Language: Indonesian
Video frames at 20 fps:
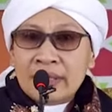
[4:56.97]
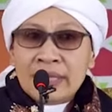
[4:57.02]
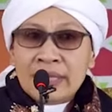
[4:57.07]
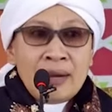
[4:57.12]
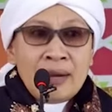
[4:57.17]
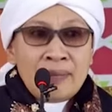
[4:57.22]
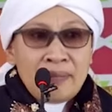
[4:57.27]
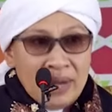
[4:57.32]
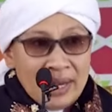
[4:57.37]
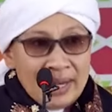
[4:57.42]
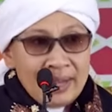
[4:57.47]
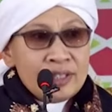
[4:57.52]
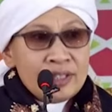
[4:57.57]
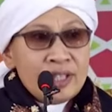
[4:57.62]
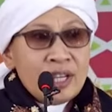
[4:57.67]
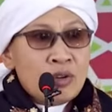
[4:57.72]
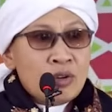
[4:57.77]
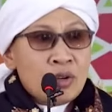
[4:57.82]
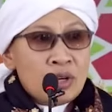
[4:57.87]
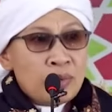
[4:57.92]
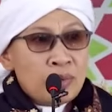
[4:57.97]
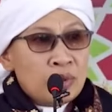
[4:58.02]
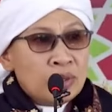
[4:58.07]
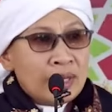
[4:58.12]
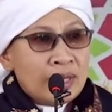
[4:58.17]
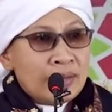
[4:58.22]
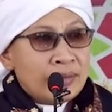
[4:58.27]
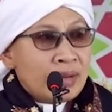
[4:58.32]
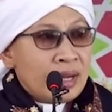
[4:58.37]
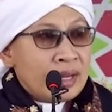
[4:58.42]
Yang paling jago
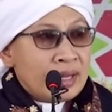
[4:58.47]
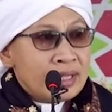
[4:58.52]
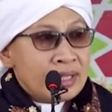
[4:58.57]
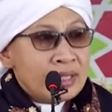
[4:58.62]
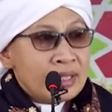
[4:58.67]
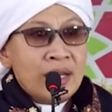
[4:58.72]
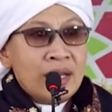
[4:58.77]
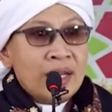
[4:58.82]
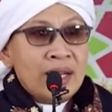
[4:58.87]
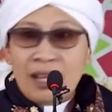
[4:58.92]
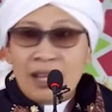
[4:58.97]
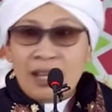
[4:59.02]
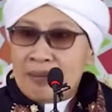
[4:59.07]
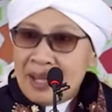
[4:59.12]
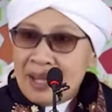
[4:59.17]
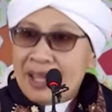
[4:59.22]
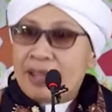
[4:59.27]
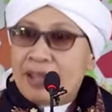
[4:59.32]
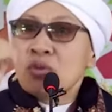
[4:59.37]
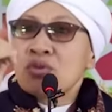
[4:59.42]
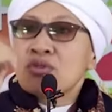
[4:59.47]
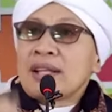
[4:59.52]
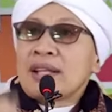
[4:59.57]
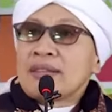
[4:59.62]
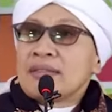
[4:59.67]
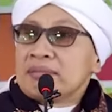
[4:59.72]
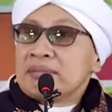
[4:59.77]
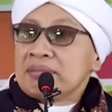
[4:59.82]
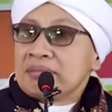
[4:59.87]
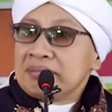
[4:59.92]
rebutan waris adalah yang paling
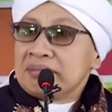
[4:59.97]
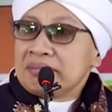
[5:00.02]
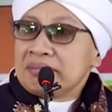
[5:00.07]
ustad.